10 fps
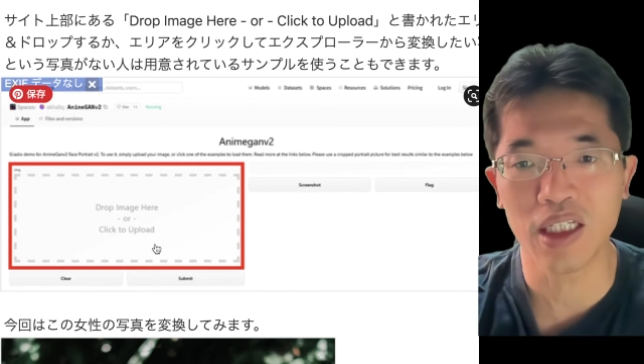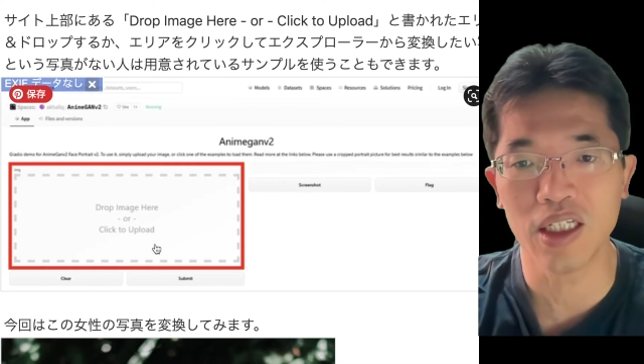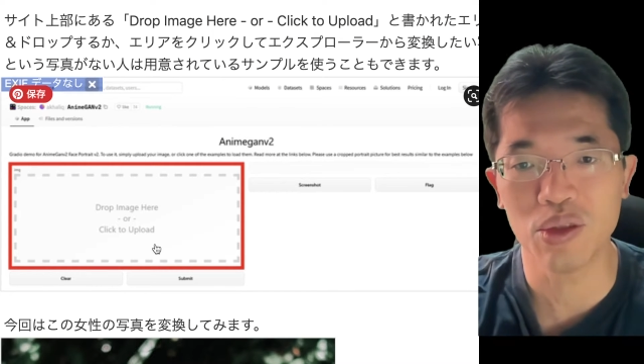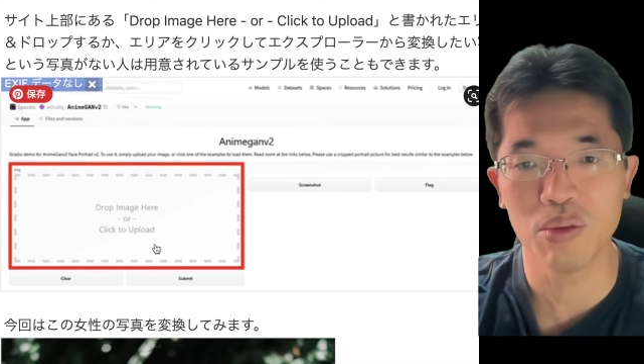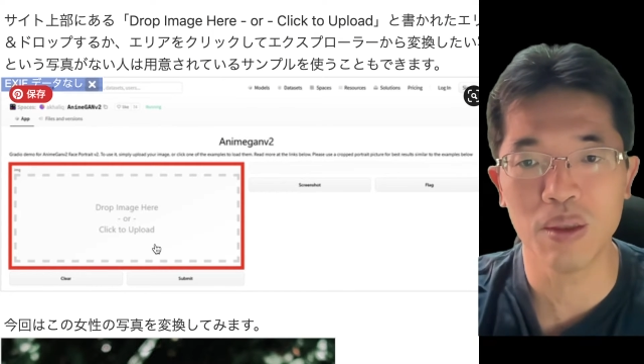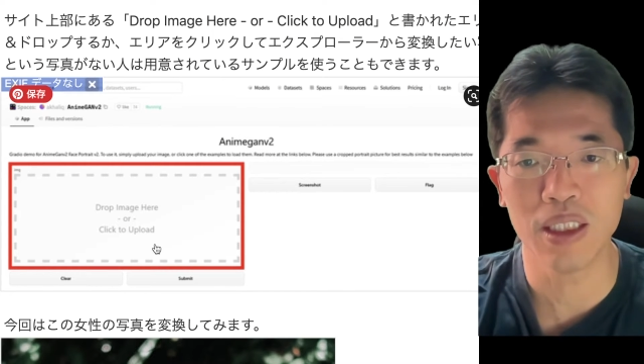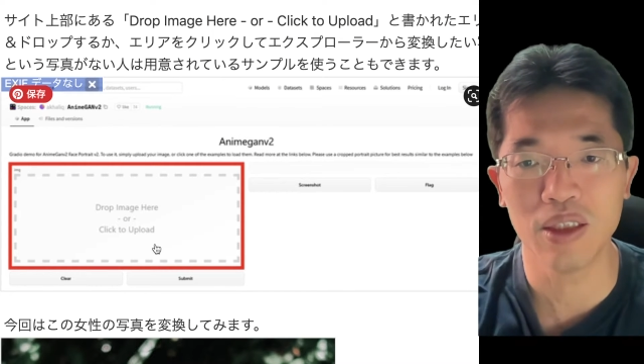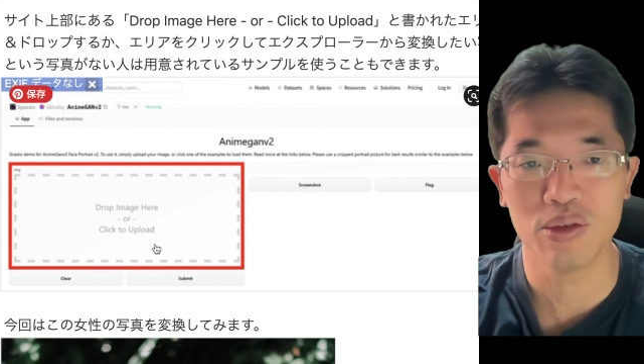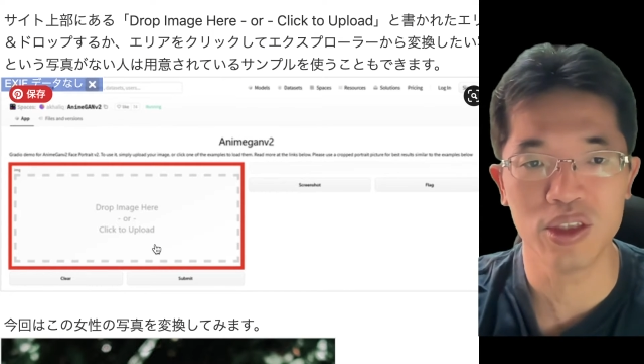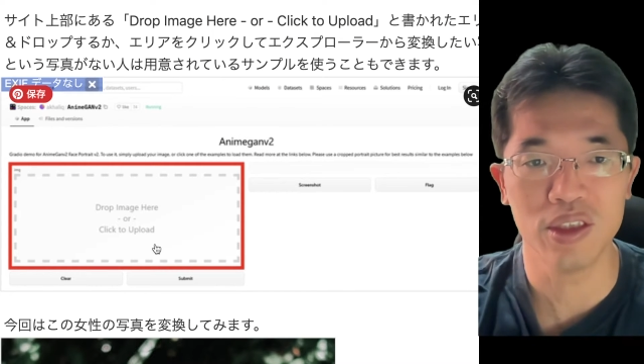なと思わない
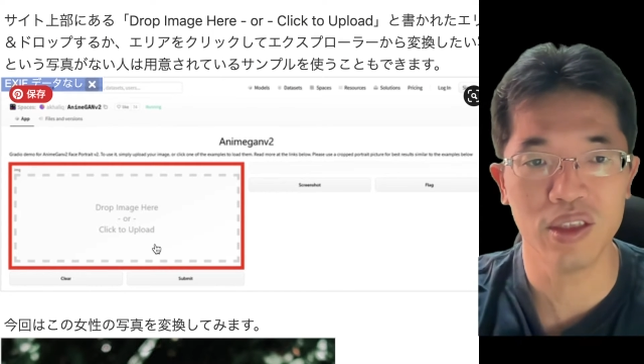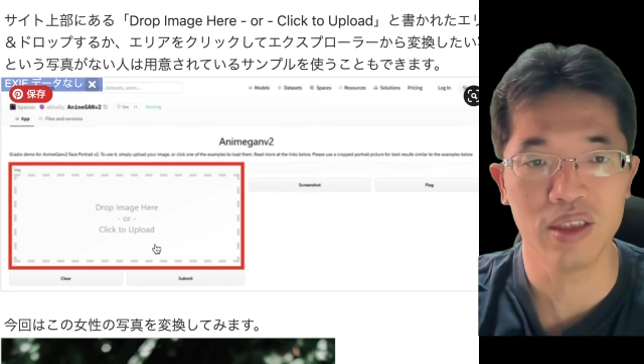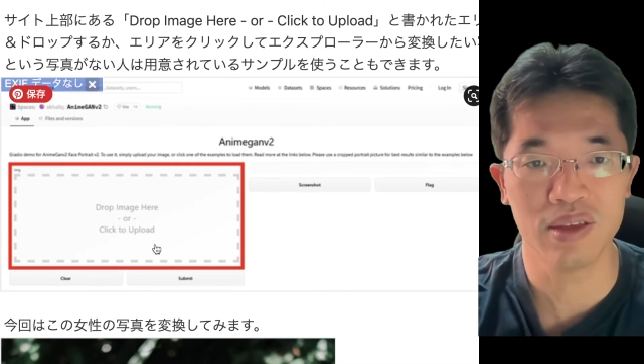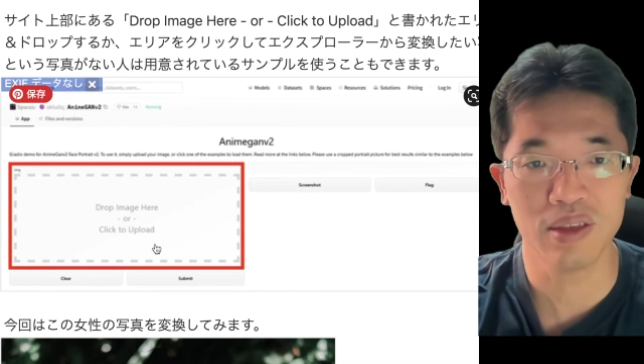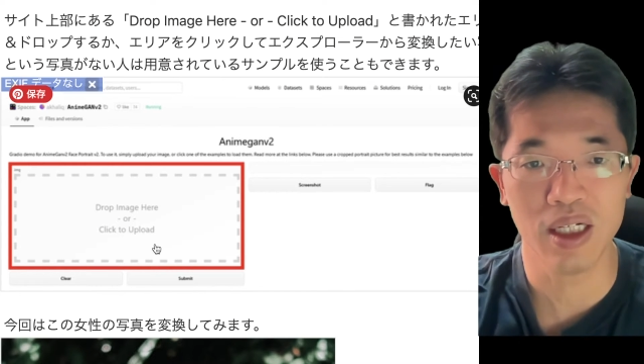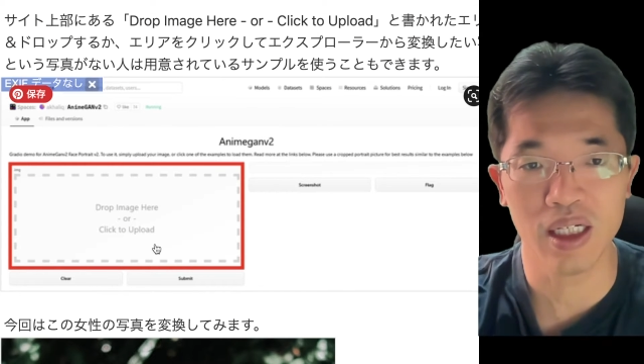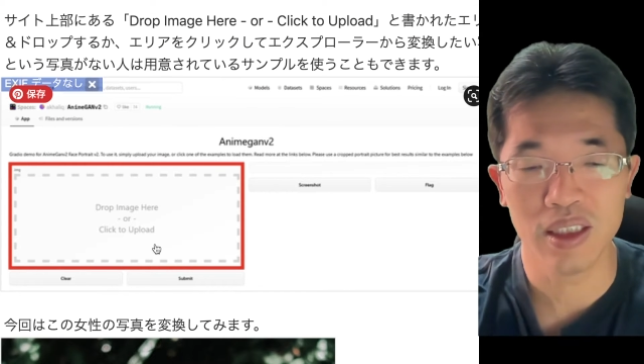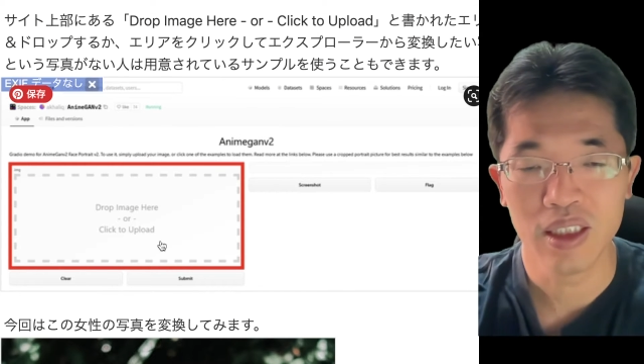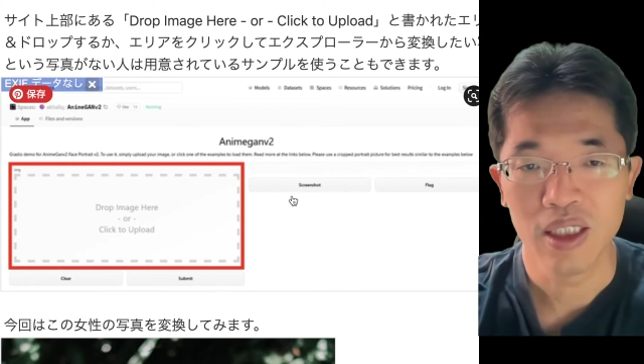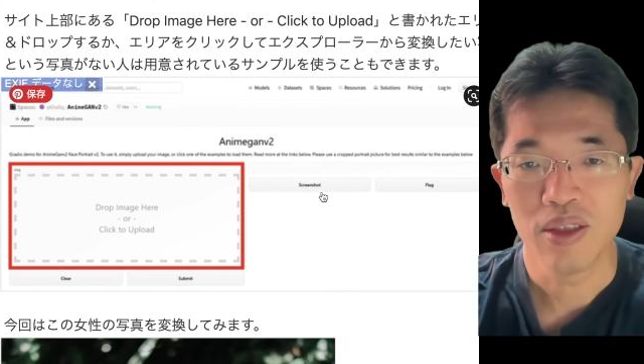でほしいんですが、
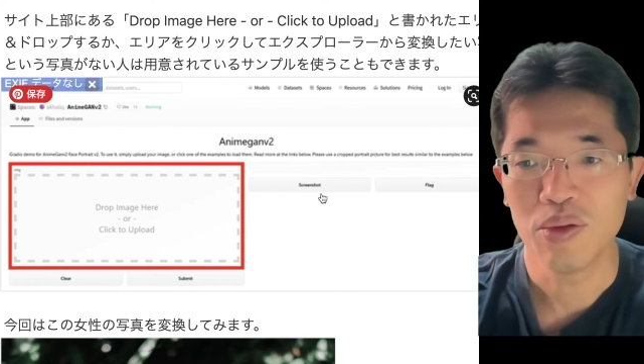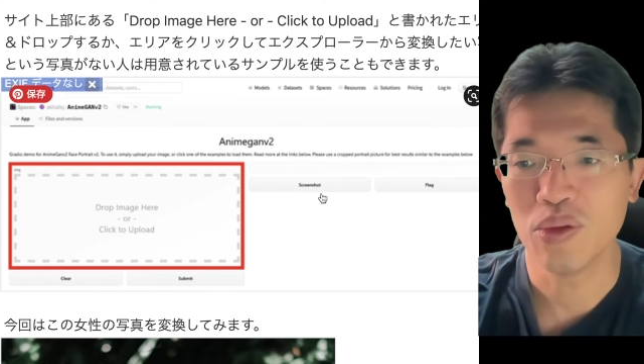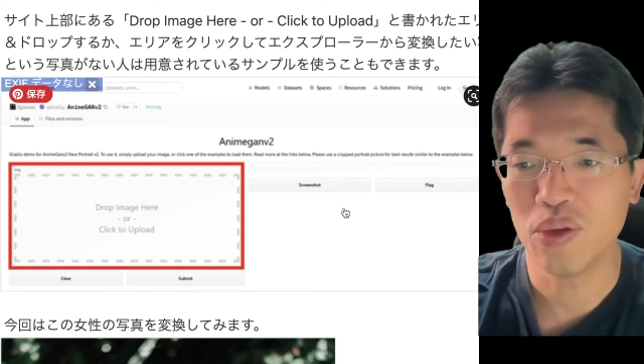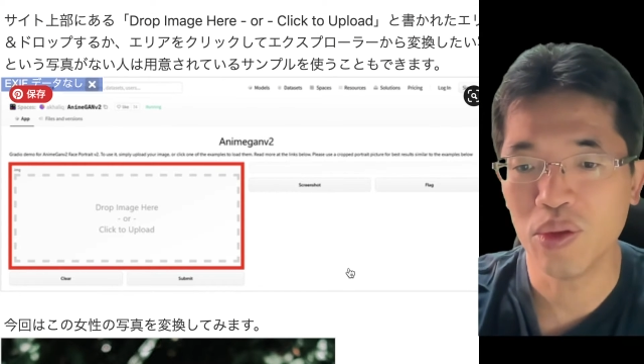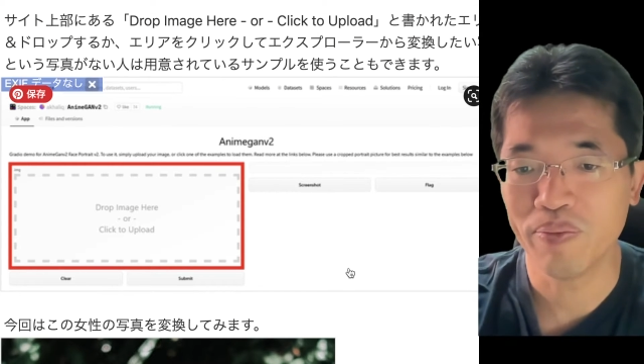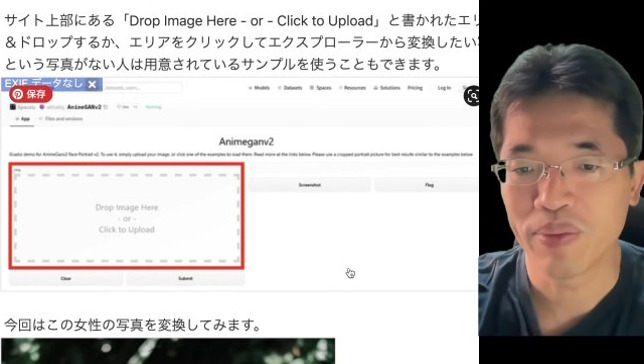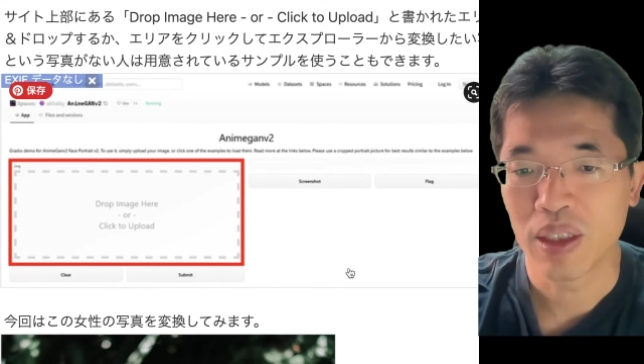この、